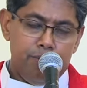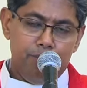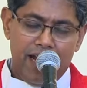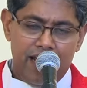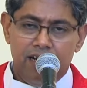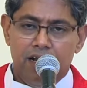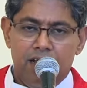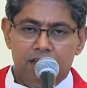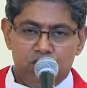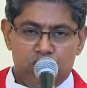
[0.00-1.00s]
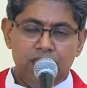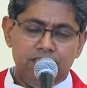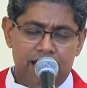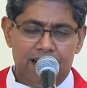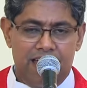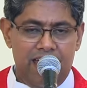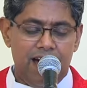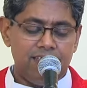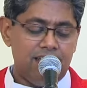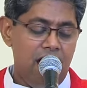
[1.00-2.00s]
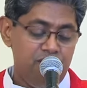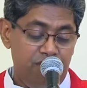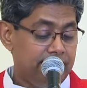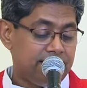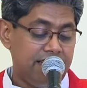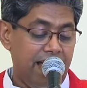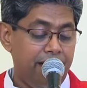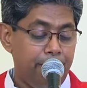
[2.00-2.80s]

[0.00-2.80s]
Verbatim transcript: मनन चिंतन किया था फिर से